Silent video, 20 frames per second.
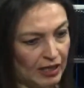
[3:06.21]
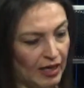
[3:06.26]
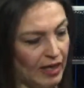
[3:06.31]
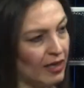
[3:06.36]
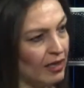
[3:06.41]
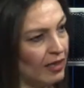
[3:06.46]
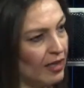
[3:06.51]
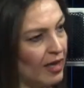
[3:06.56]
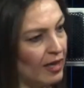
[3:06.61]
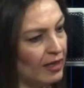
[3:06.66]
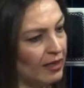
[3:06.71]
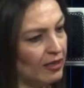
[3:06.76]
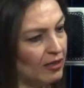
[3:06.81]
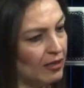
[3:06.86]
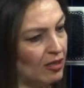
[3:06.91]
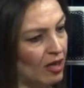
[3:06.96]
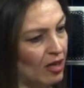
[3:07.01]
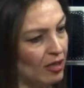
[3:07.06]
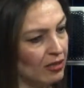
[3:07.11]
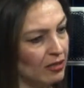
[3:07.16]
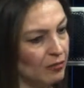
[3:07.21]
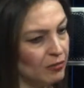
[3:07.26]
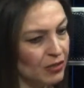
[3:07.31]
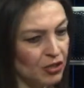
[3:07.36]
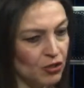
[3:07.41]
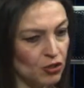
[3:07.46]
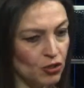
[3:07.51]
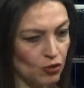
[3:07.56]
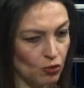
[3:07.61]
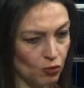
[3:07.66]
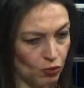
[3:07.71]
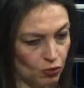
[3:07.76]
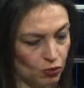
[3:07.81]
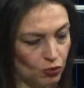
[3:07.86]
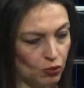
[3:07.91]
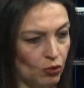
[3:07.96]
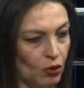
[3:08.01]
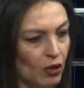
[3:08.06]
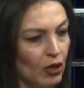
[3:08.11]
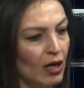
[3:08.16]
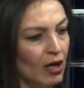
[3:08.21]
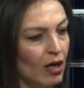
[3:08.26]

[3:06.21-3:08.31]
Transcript: engelleri kaldırmak için onu